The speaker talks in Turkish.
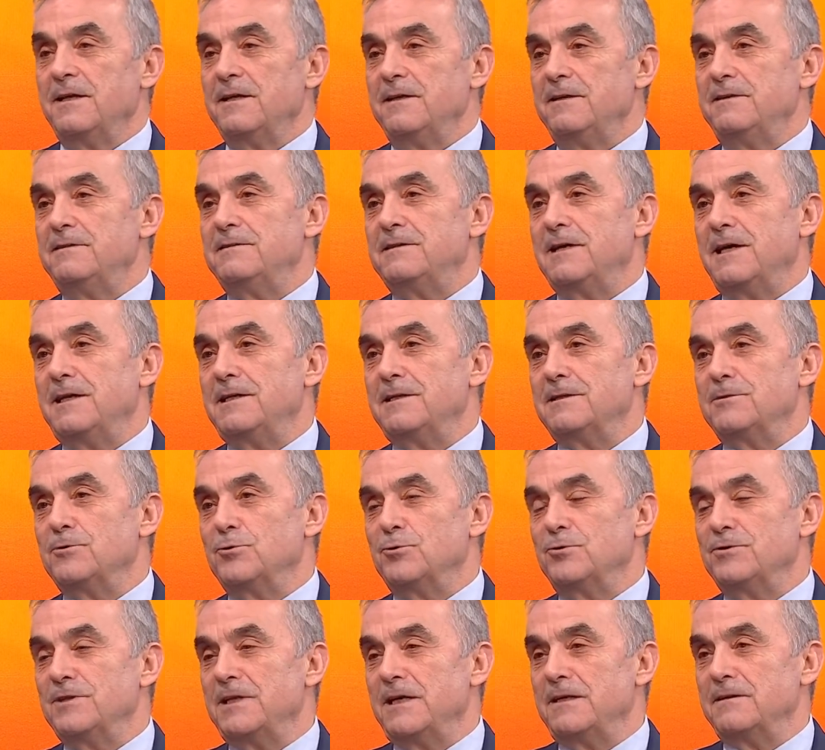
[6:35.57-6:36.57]
İtalya'da
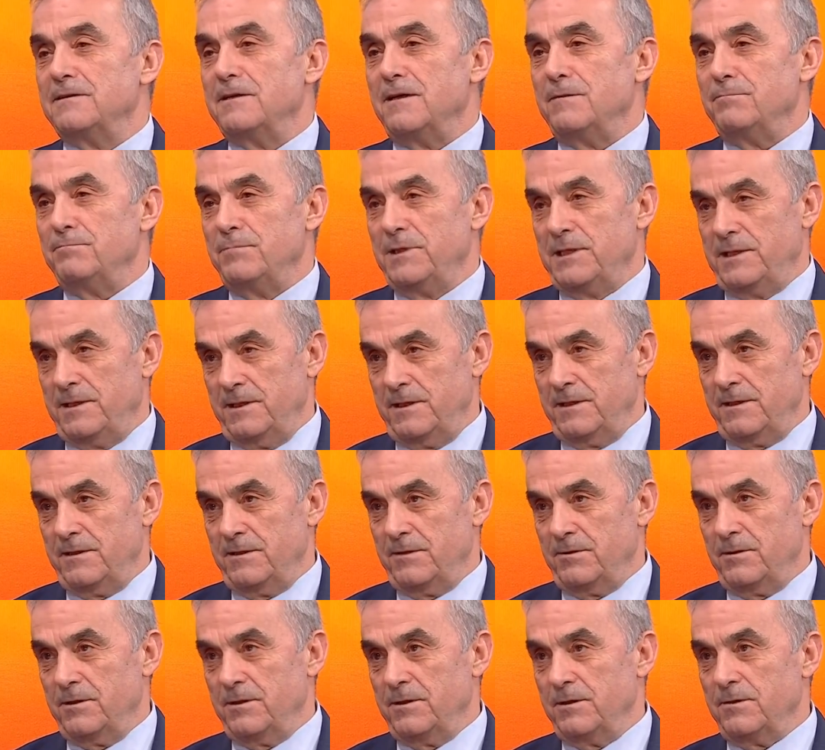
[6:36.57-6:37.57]
onlardan biri.
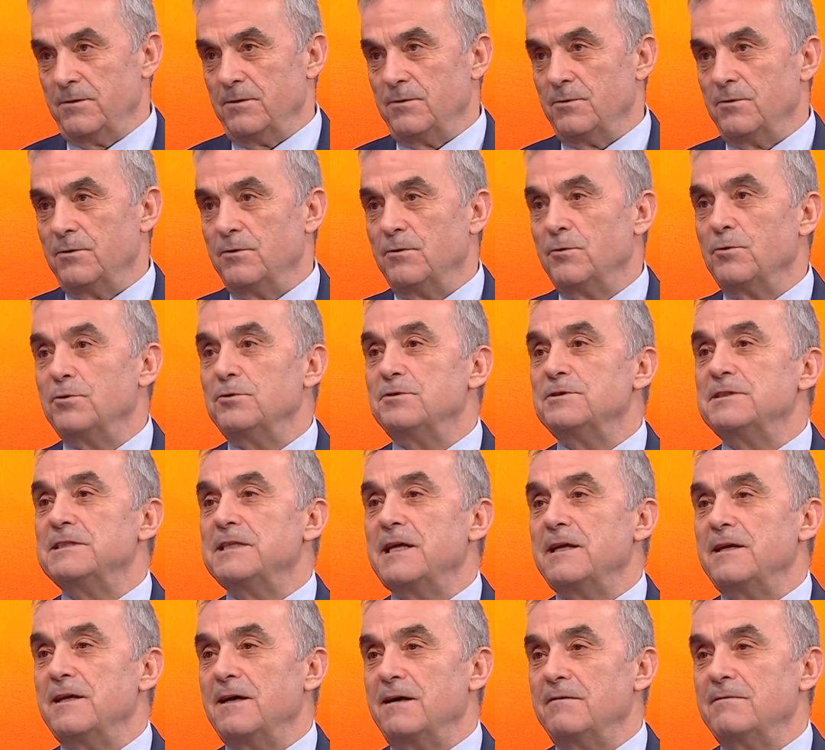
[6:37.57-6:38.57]
Hayır, ee, şöyle hocam, o yüzden e,
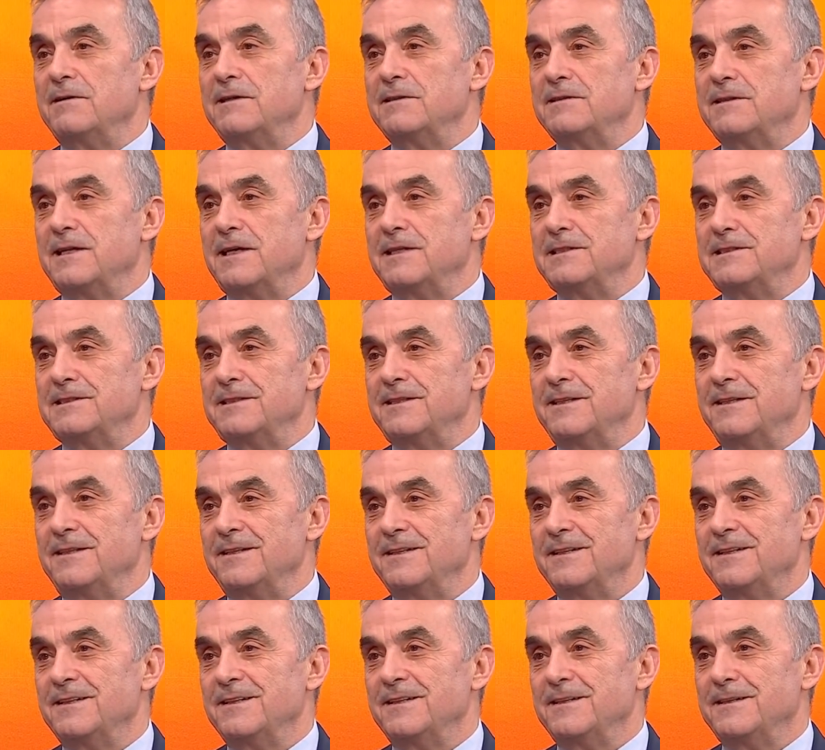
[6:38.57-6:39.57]
güven, avantajlı.
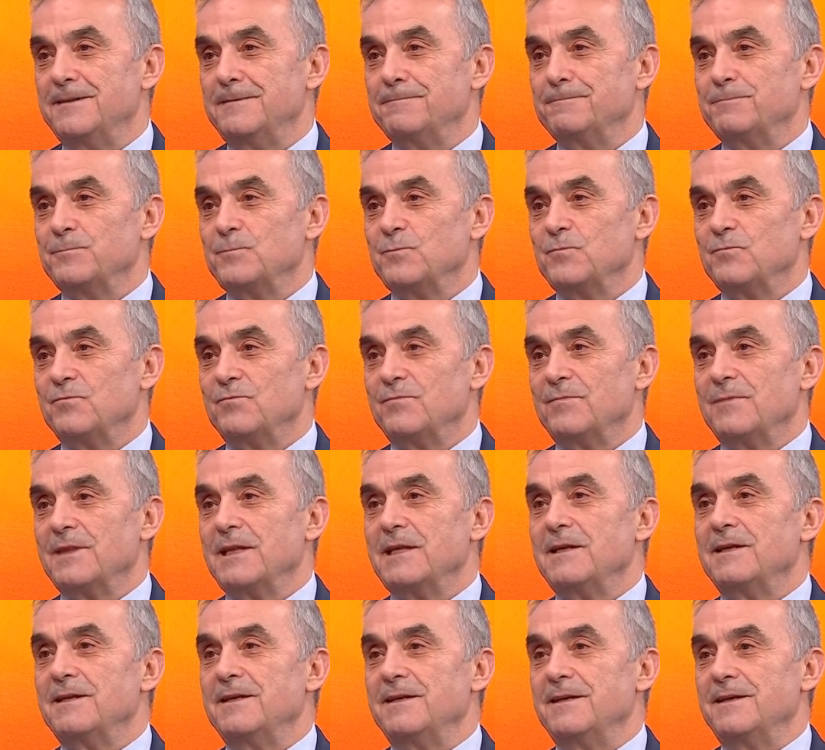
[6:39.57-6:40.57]
Virüs güvenliğinden
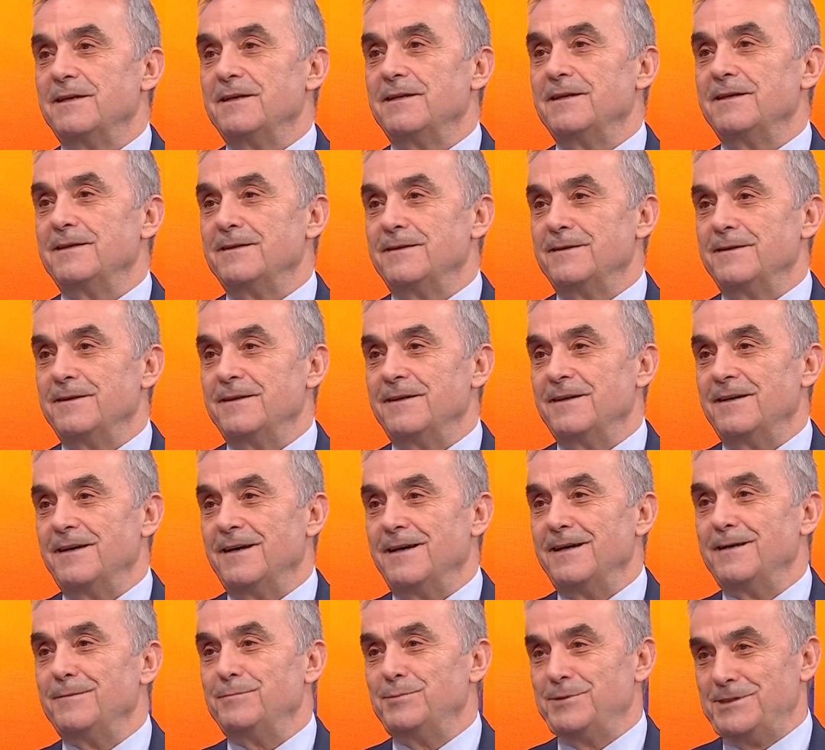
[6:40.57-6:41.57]
dolayı nasıl izin e, verdiğine şaşırdım.
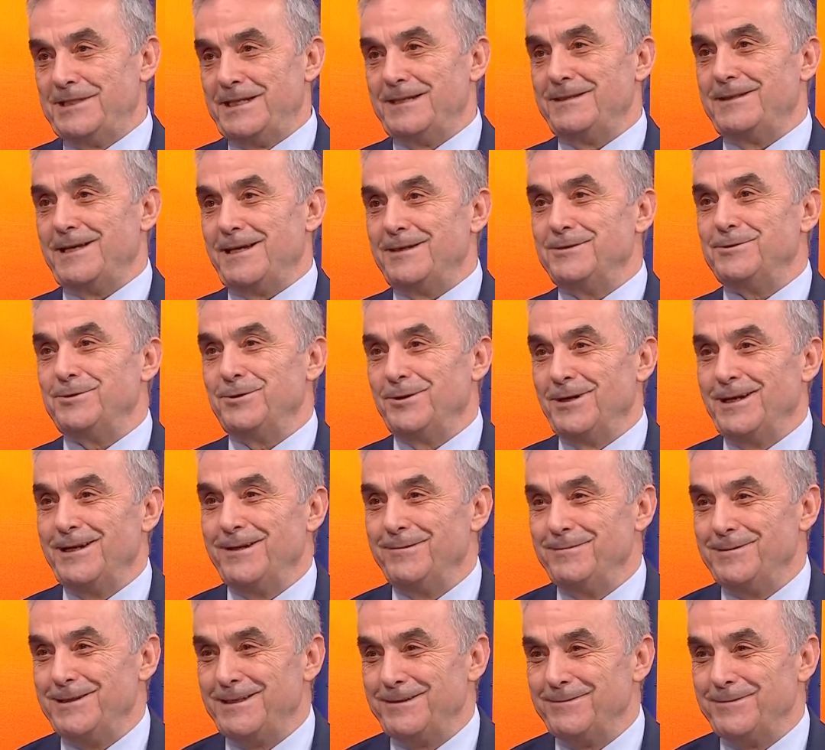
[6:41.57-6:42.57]
Hayır bir şey daha
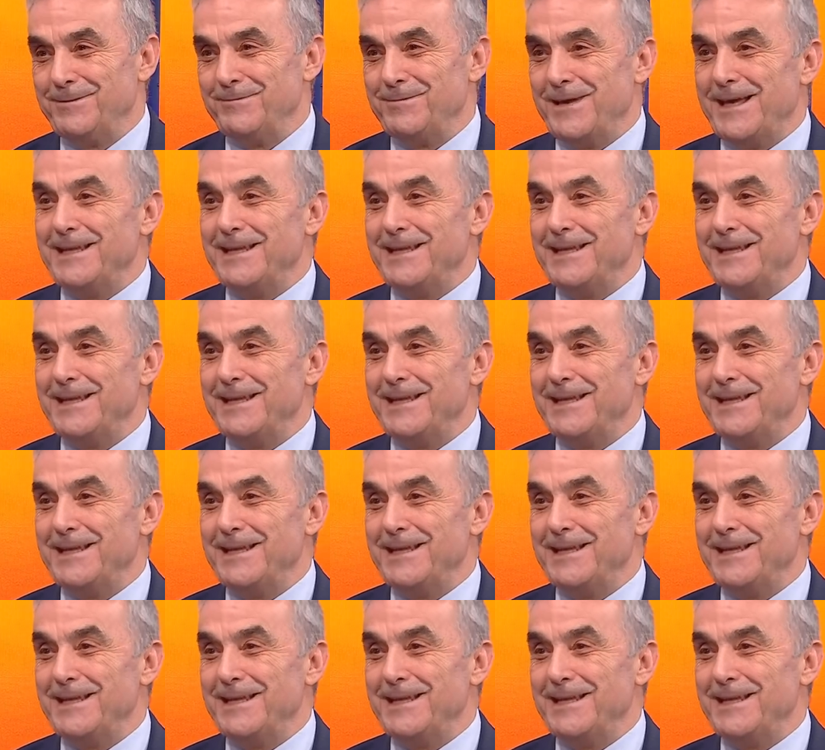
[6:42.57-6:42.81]
söyleyebilir miyim?